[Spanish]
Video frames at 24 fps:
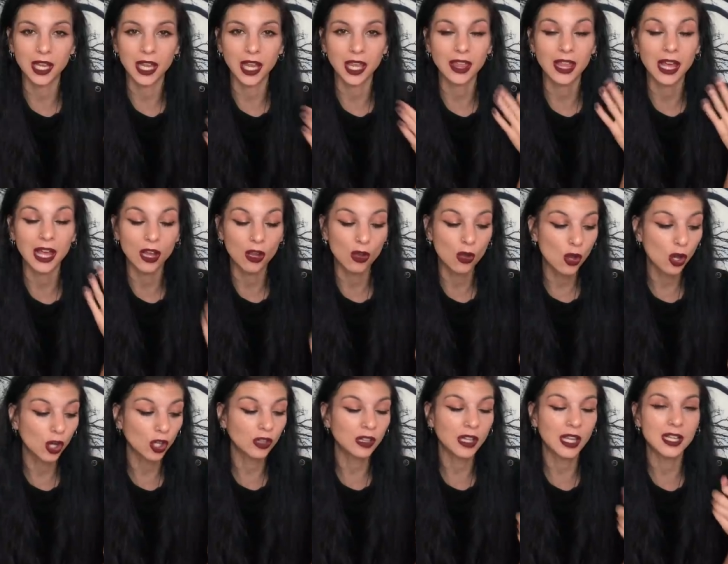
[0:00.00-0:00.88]
queda
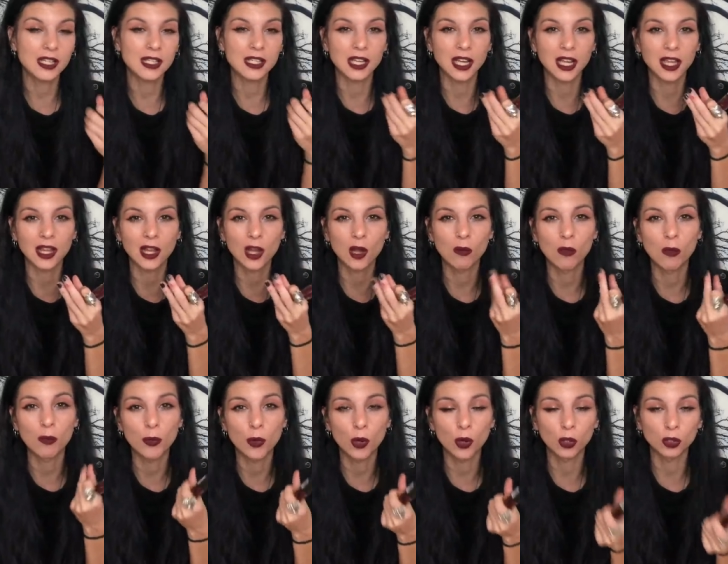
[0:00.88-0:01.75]
corta y se queda como
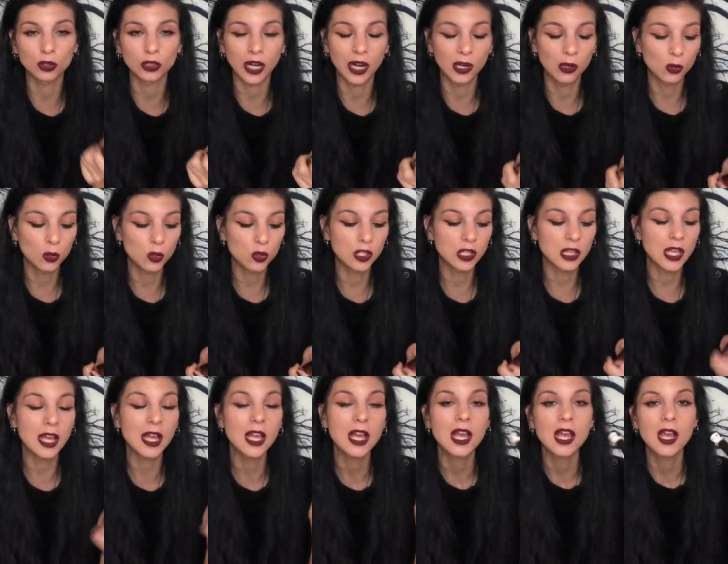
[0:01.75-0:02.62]
un poco traslúcida,